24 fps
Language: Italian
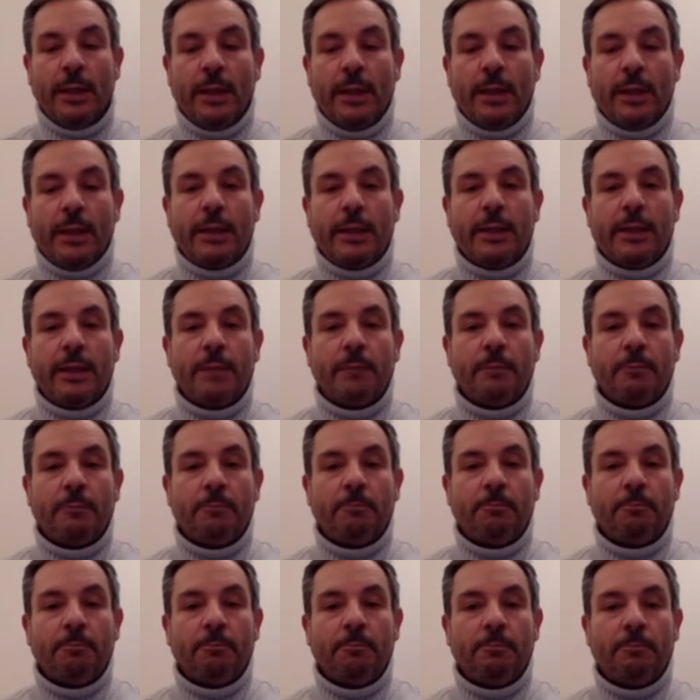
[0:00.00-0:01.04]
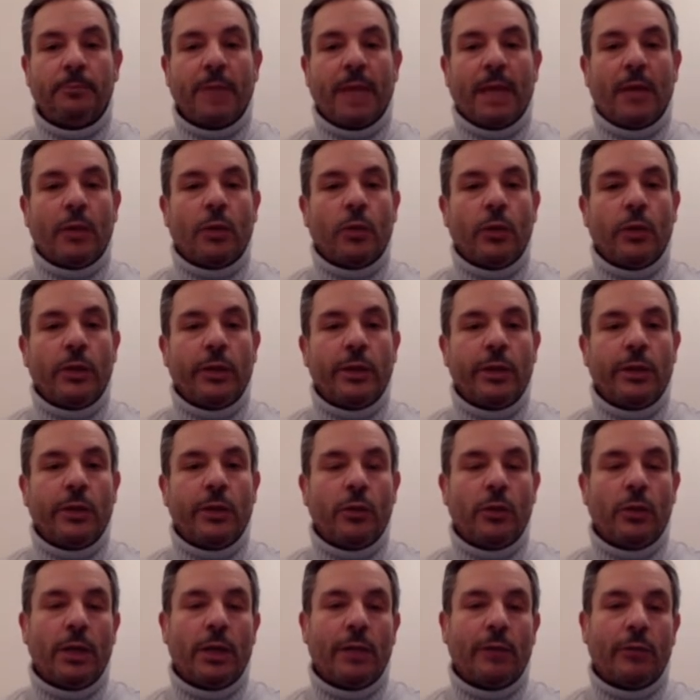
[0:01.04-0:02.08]
ehm, alcuni di
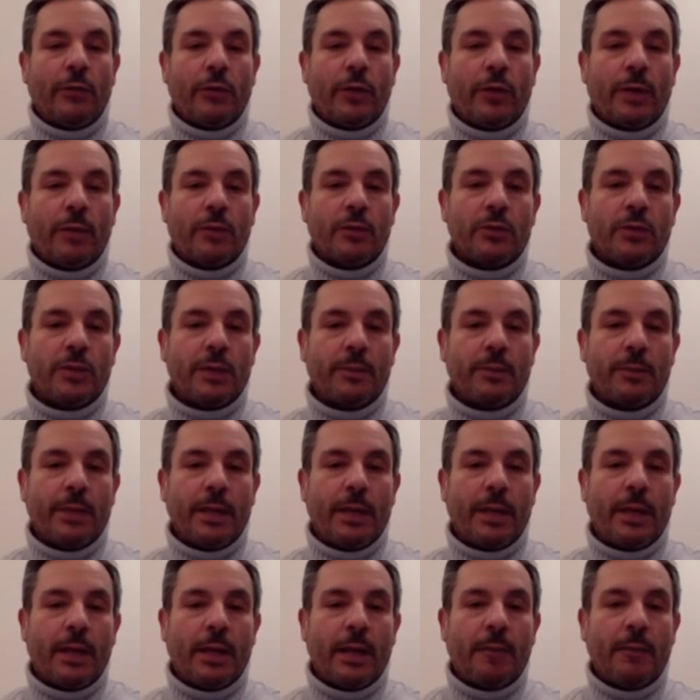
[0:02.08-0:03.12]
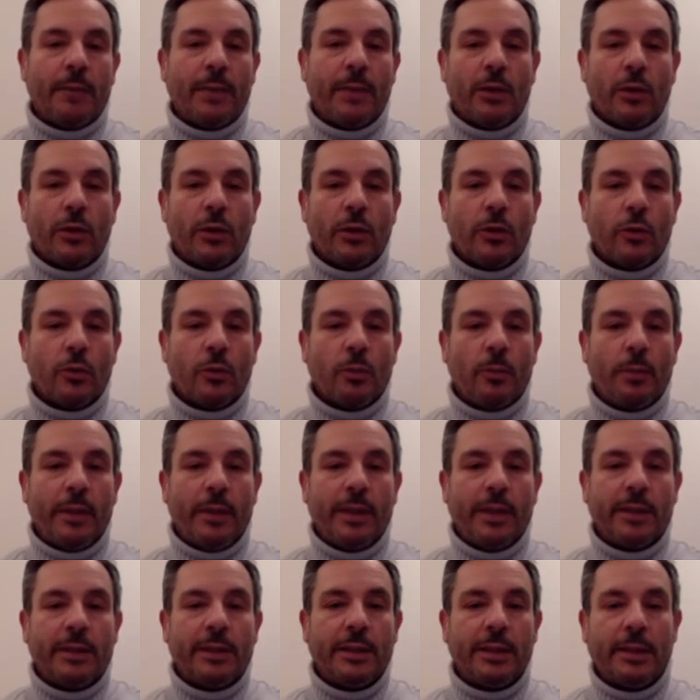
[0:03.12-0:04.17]
noi lavoriamo sempre a piccoli
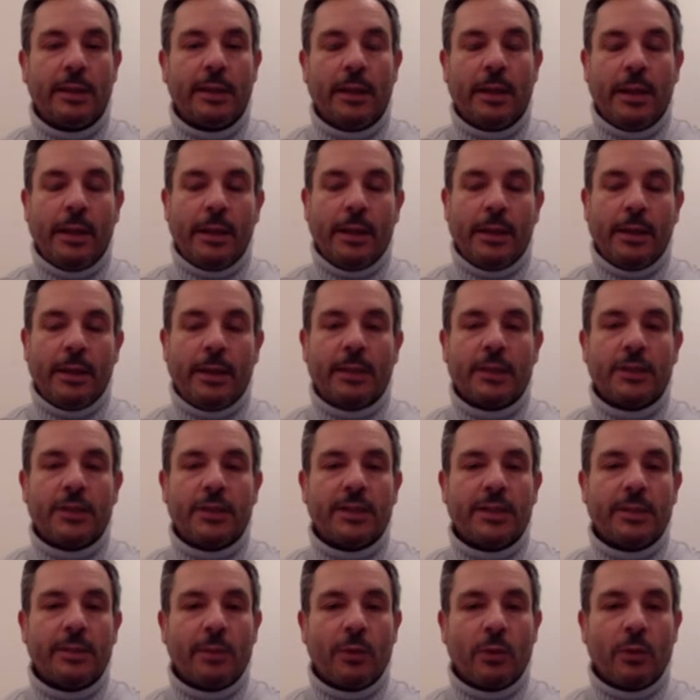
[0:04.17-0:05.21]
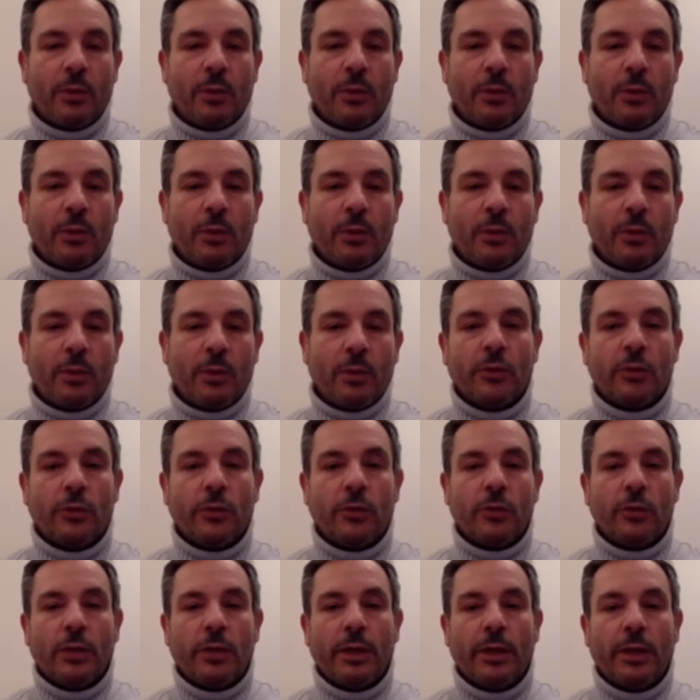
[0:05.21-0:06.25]
gruppetti e c'è sempre un
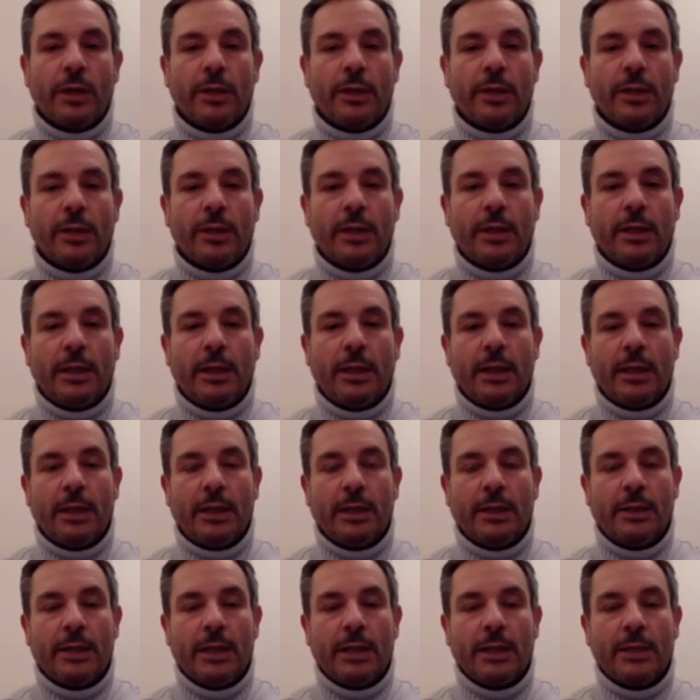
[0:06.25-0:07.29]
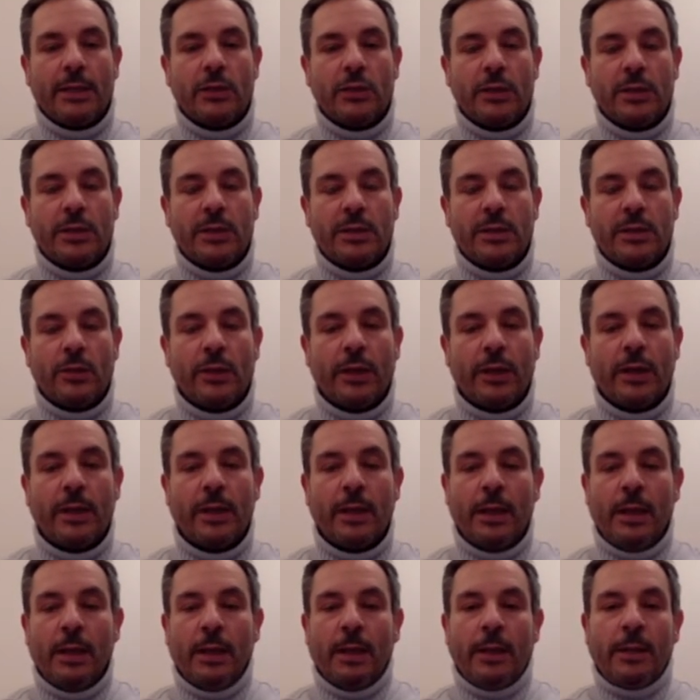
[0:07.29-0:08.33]
coordinatore dell'associazione
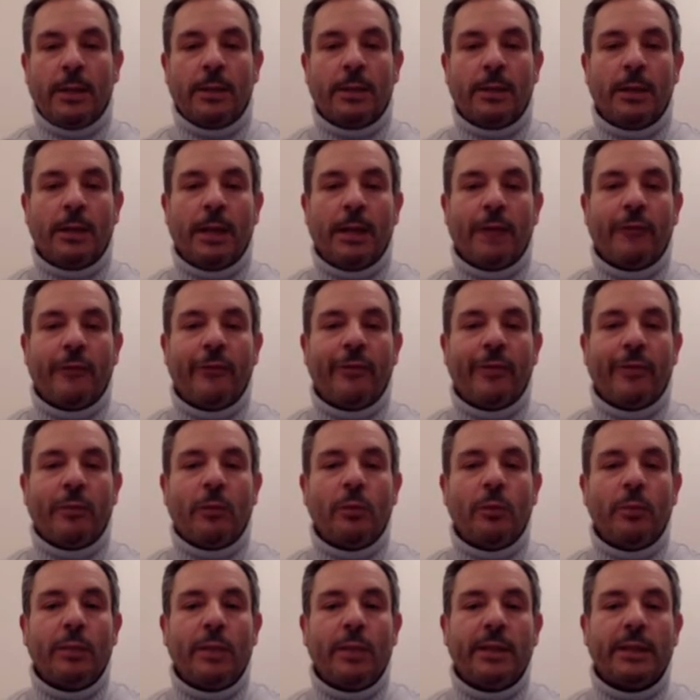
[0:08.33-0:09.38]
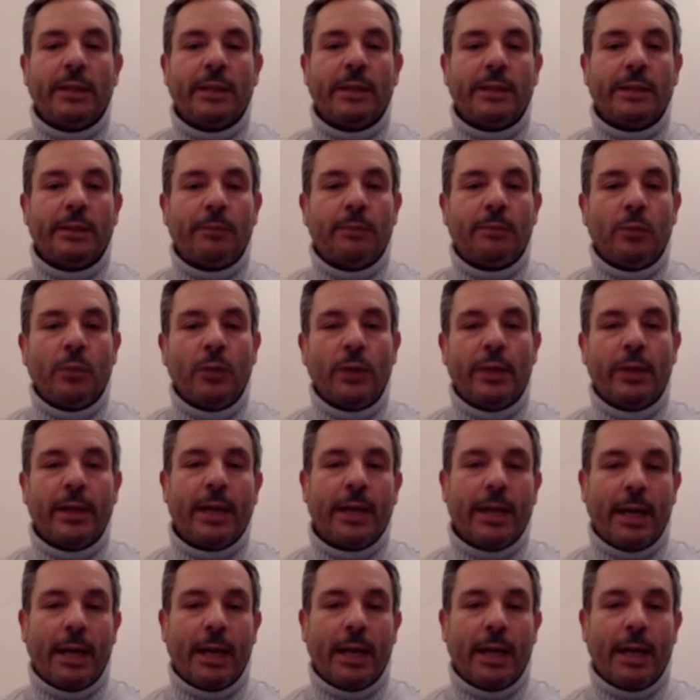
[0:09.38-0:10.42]
eh, avevamo in mente di
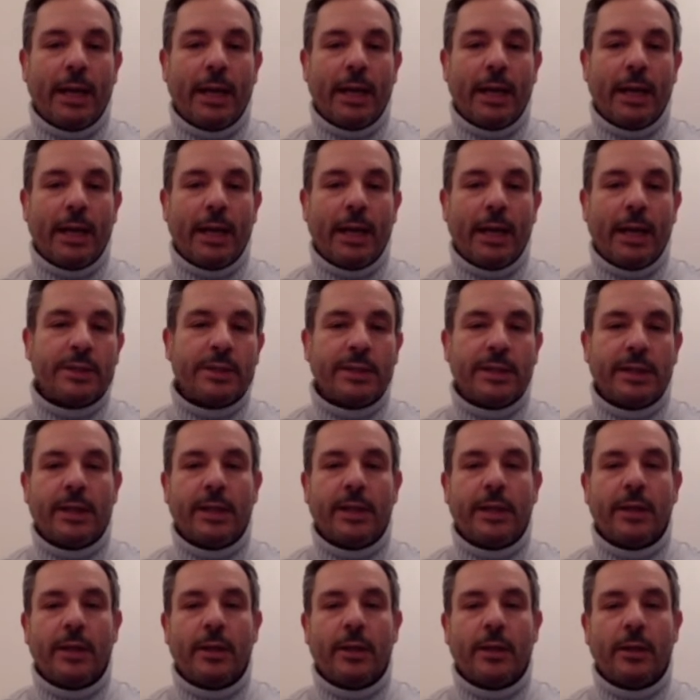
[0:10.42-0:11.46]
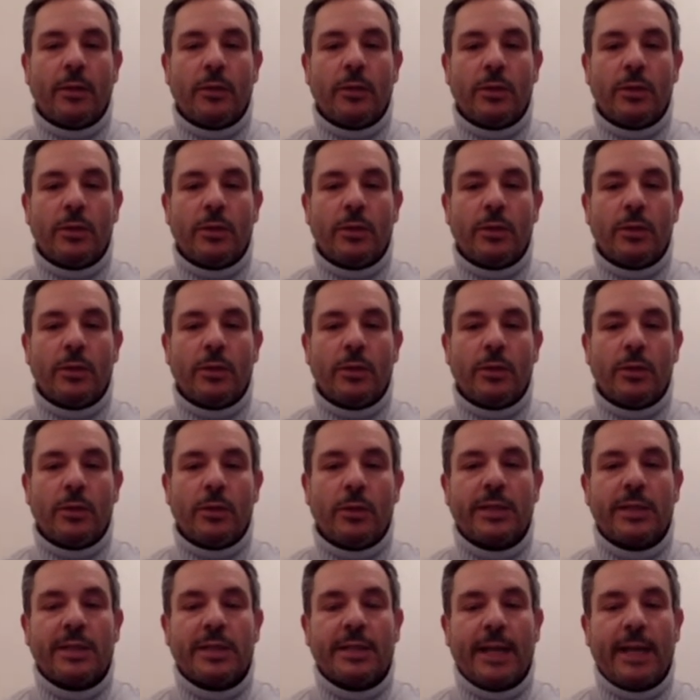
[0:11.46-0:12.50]
pulire appunto queste, queste,
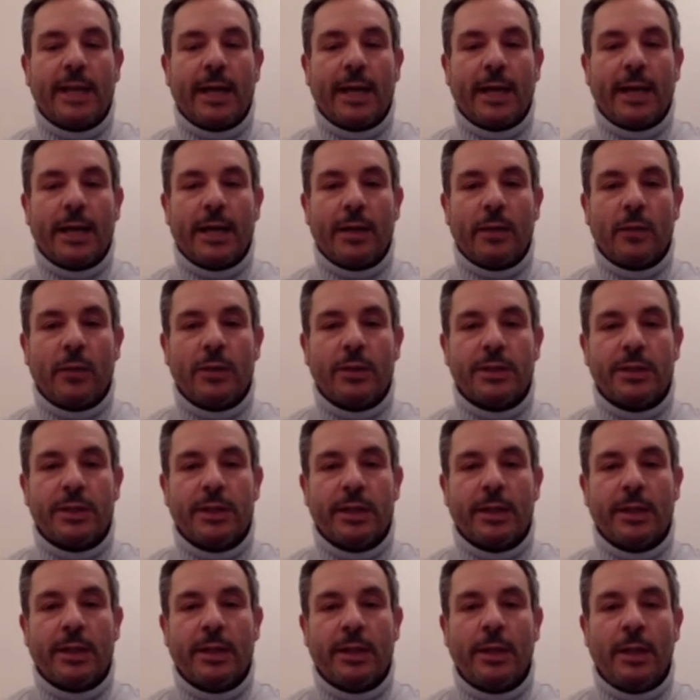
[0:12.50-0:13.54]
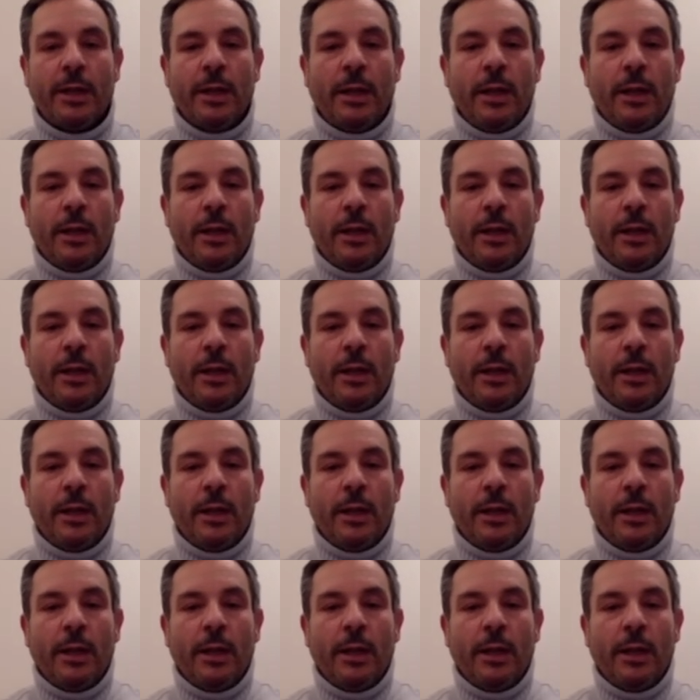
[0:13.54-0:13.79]
queste scale, queste,